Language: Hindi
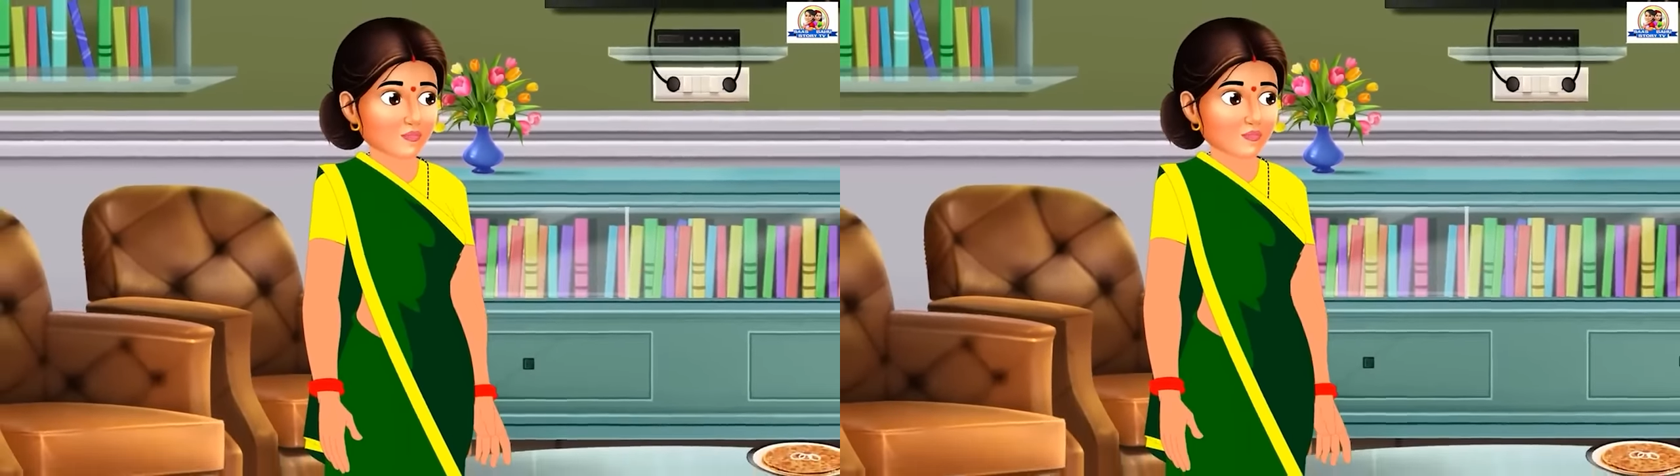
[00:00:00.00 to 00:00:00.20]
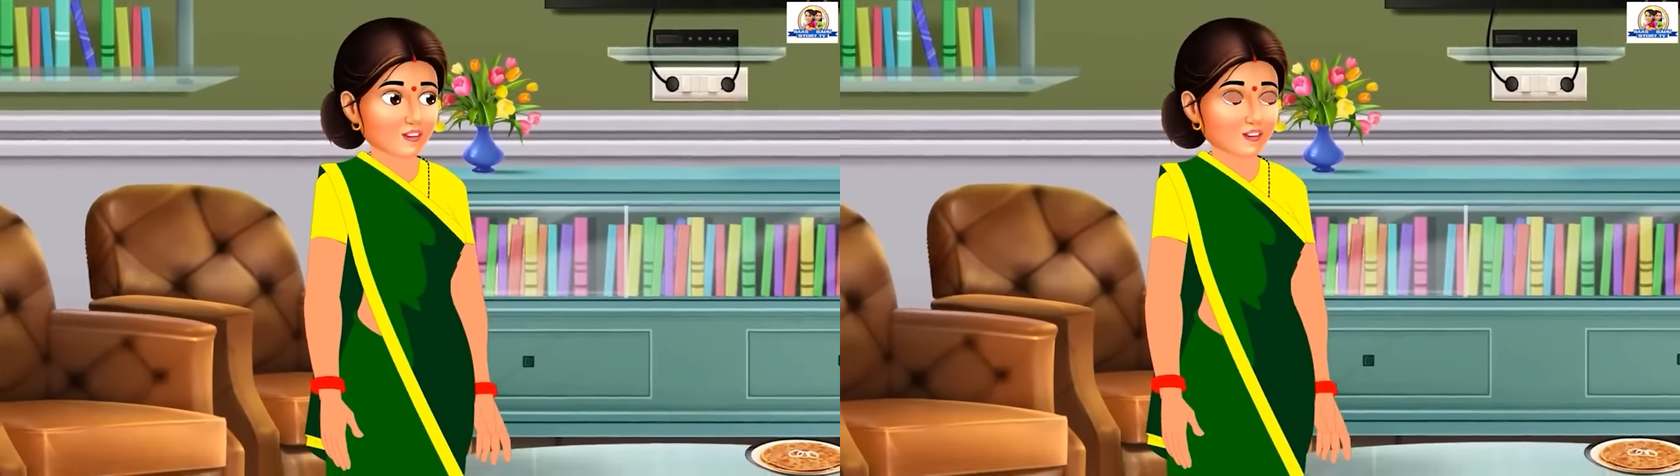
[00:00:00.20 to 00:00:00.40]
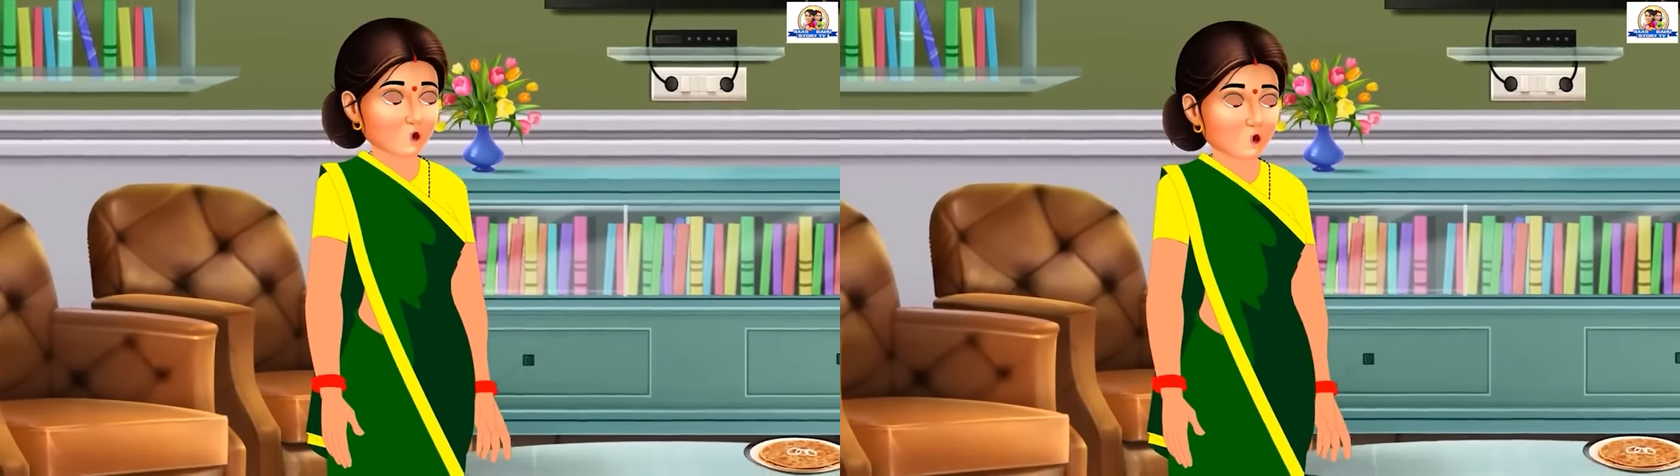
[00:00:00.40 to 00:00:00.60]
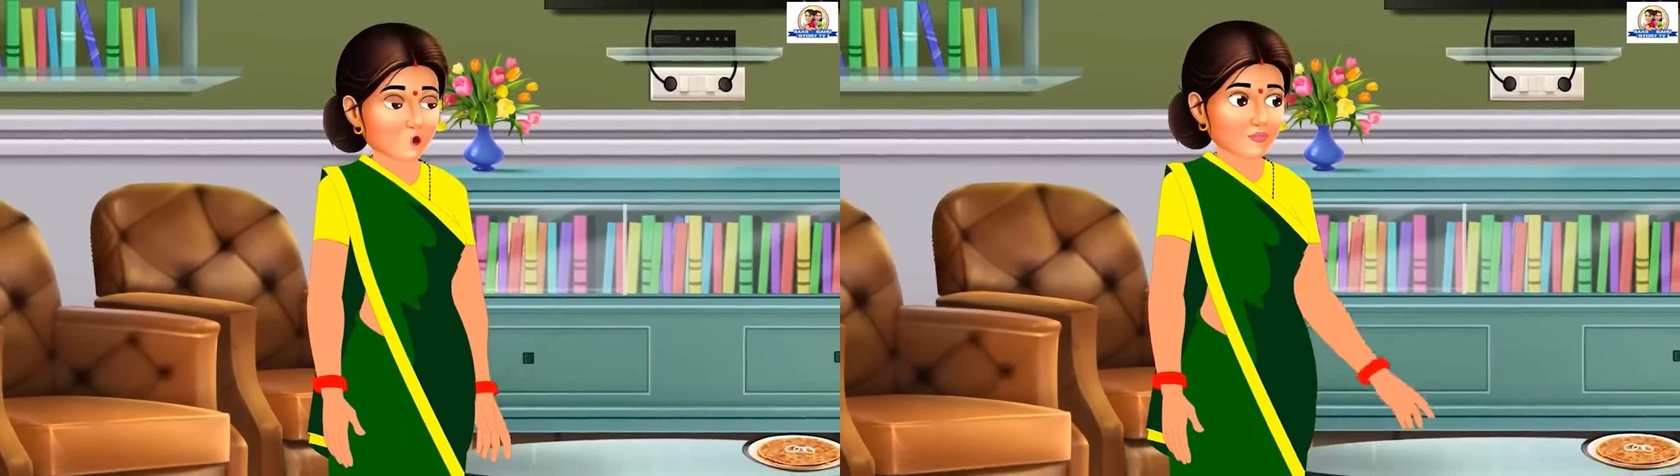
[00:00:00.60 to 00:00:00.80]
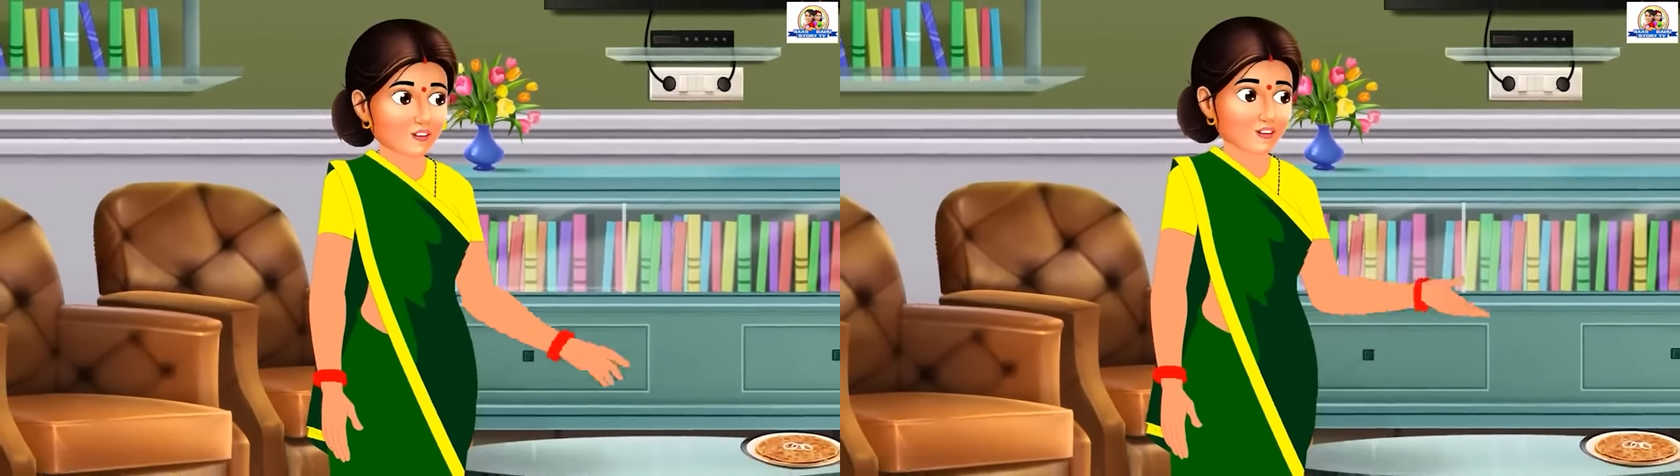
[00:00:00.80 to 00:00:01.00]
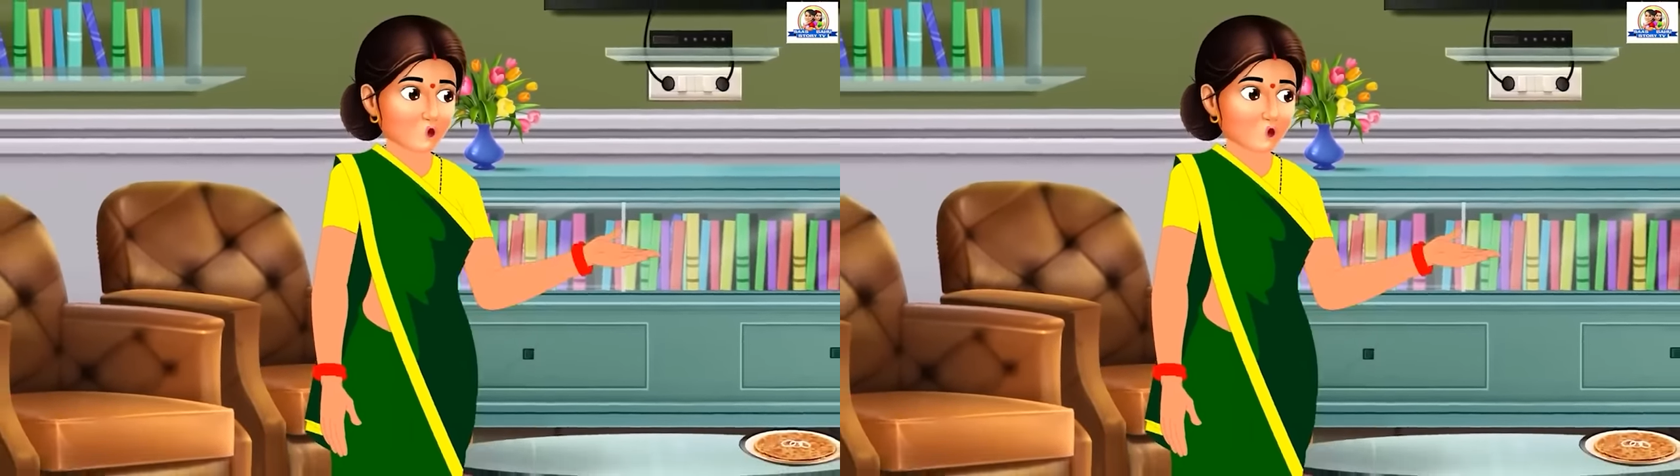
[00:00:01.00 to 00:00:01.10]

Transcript: के गुण गाते हो या फिर